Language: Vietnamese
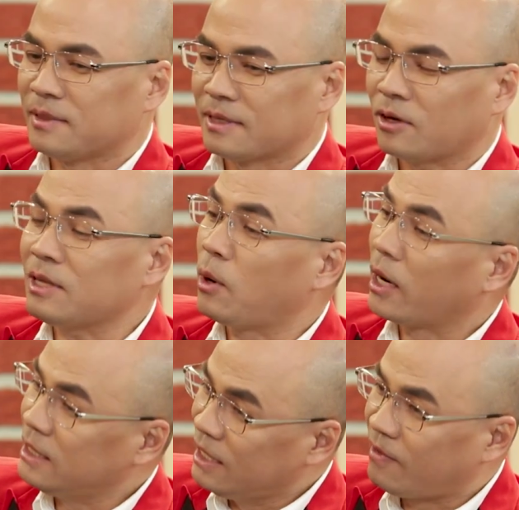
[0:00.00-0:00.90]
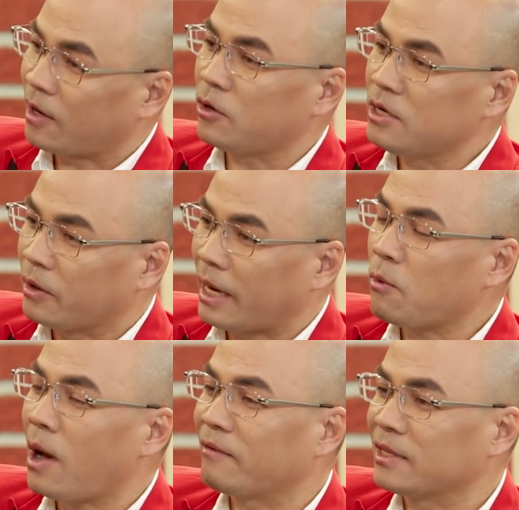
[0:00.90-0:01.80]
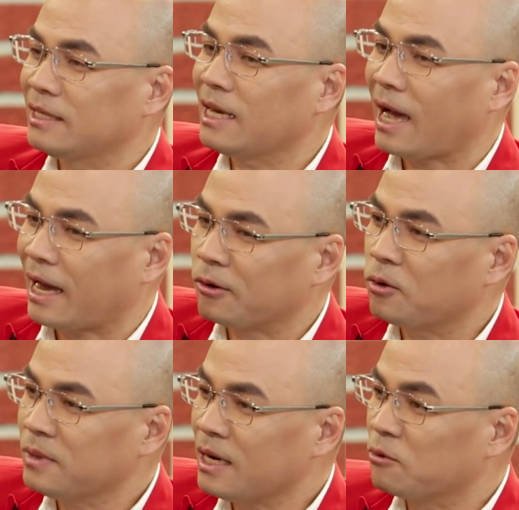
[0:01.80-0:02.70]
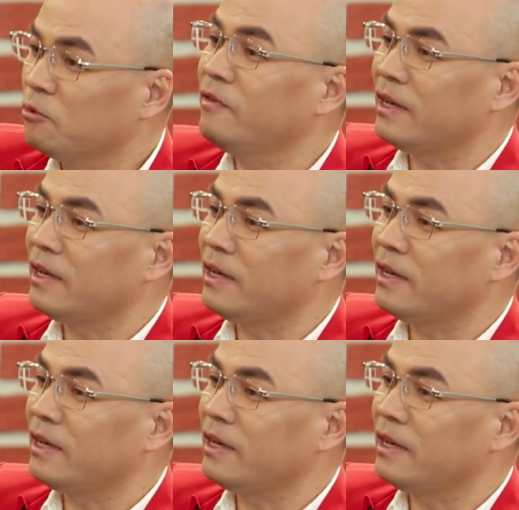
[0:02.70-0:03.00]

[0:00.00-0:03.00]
ừ, có thể mọi người nhìn vào con đường của khánh hoàng và thấy rằng à nó cũng rất là thú